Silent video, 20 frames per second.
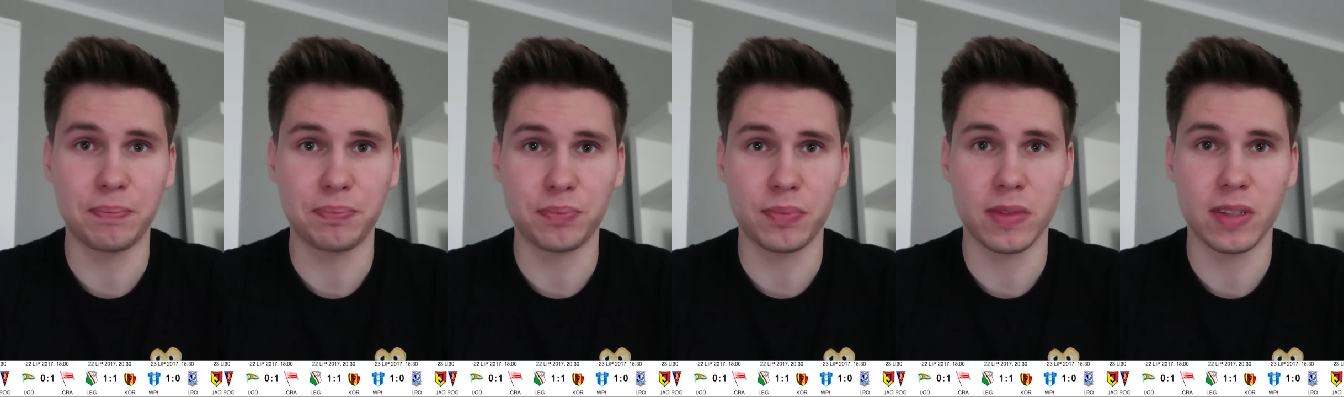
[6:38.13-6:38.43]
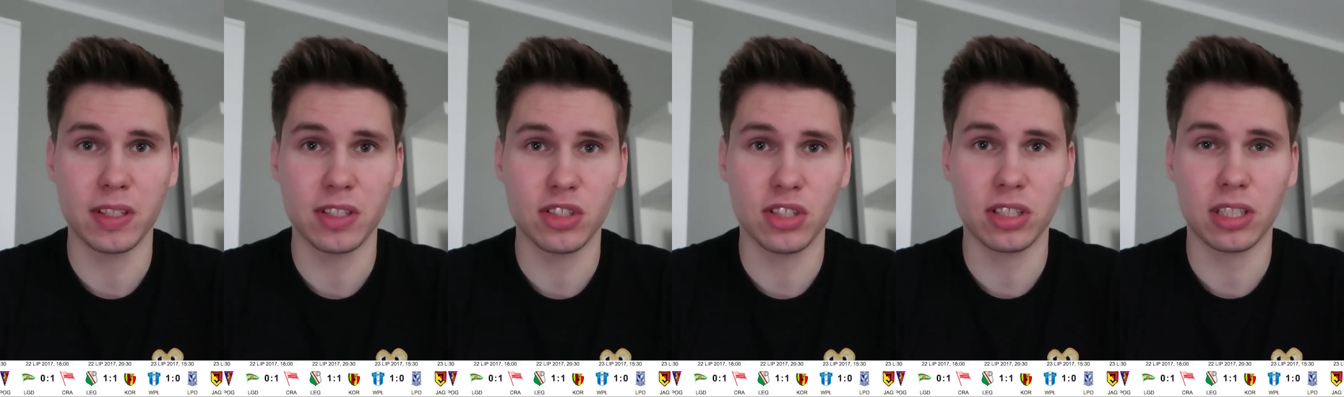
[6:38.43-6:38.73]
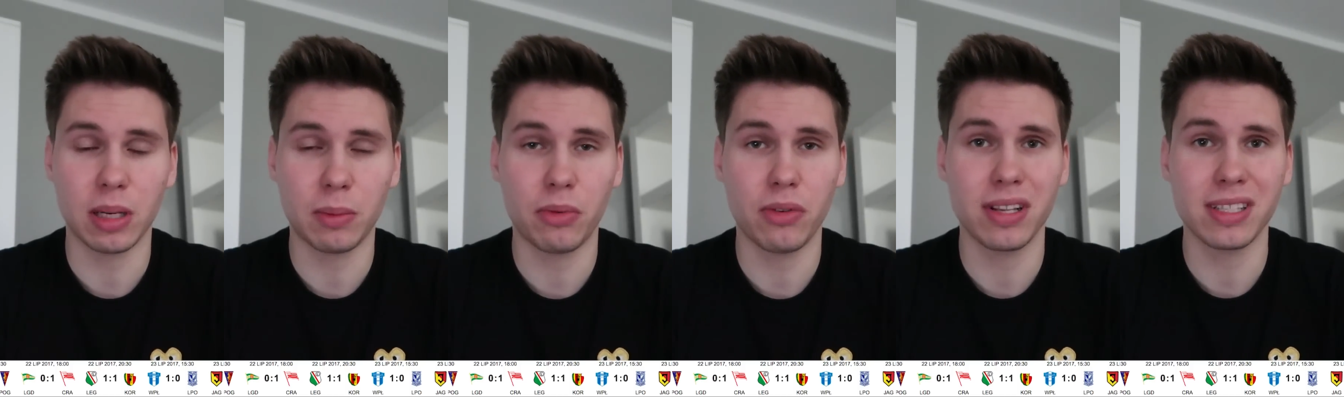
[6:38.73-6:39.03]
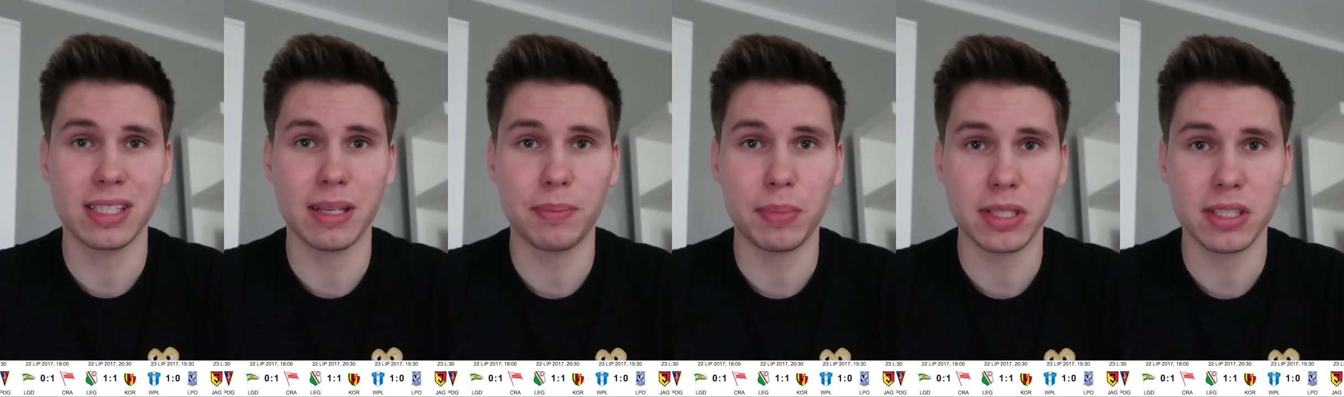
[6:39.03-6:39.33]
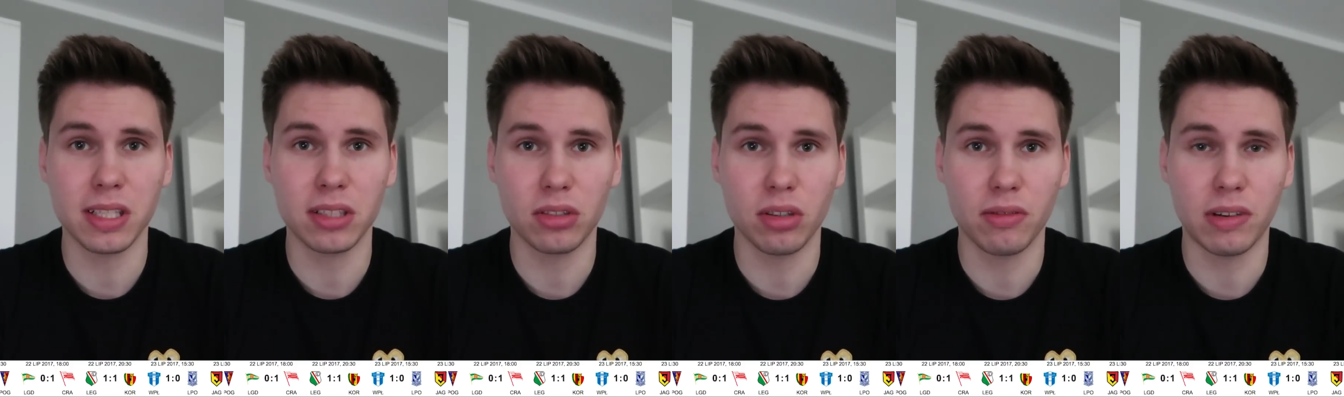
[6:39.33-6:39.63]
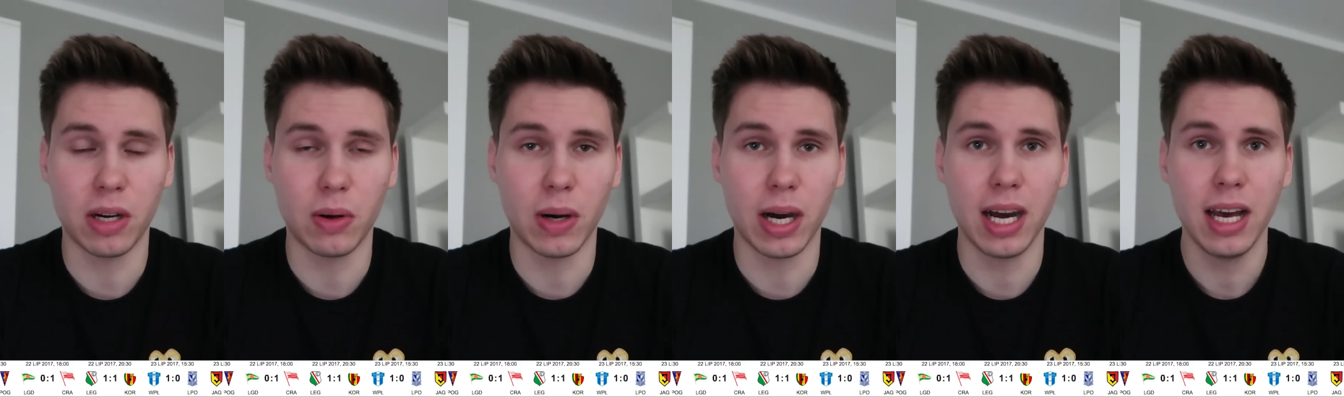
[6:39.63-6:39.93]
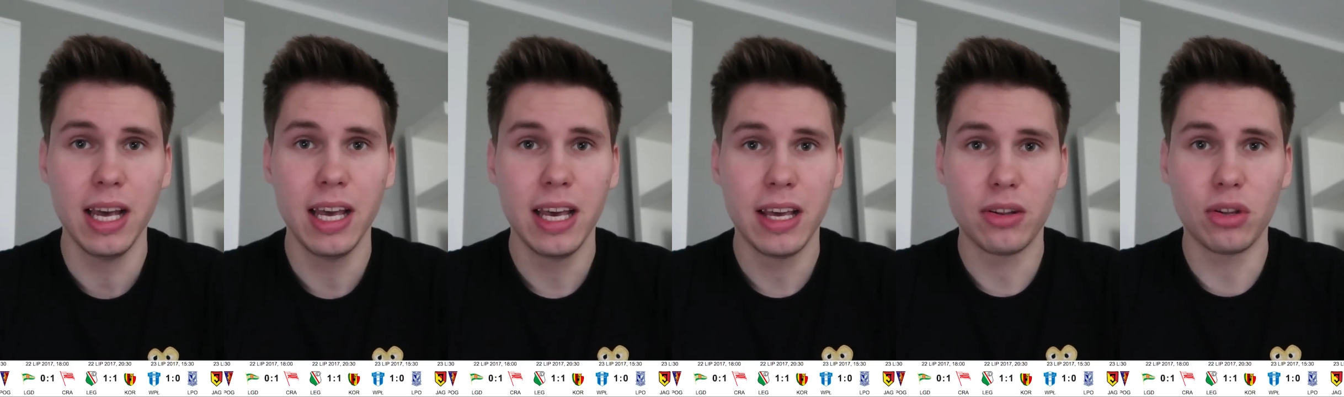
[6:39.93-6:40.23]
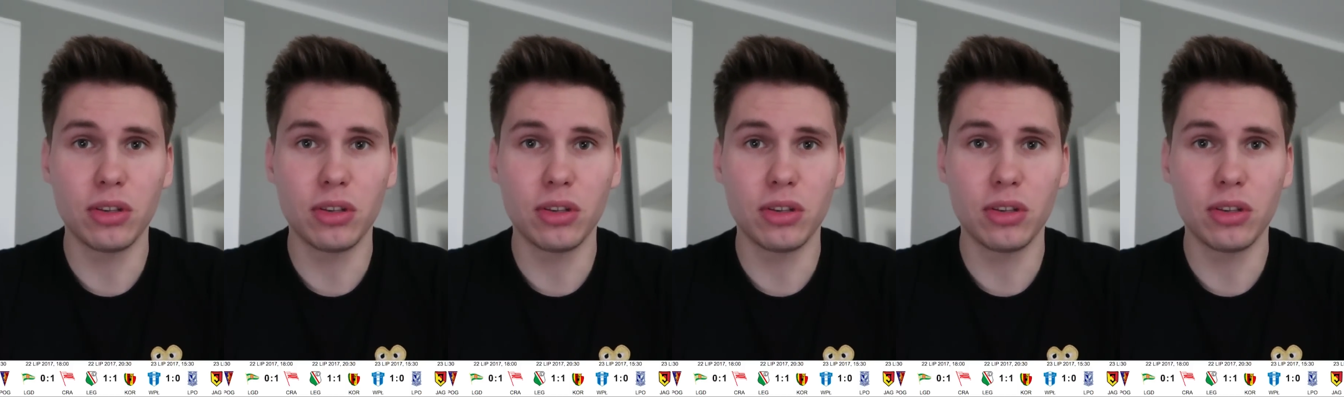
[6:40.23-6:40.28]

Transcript: mm, że tak powiem, zaprezentowała.